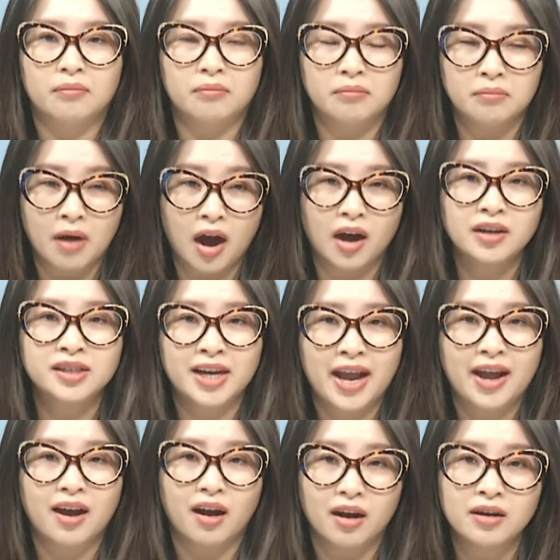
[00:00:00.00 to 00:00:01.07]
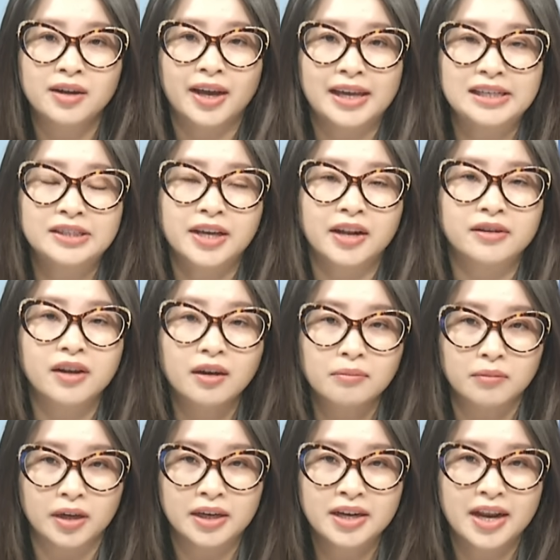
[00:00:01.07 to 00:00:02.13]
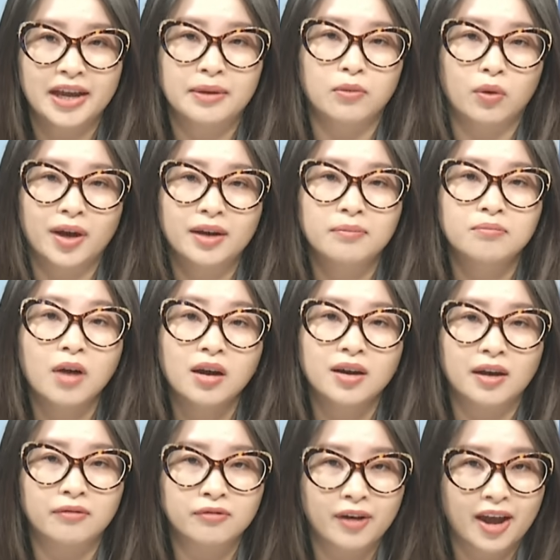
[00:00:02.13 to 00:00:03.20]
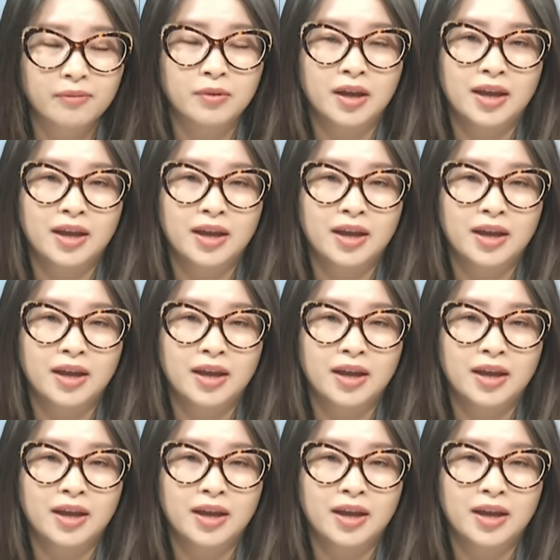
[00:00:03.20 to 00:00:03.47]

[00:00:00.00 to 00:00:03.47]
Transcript: mở ra ở ngay trên đất Mỹ này một cách bất hợp pháp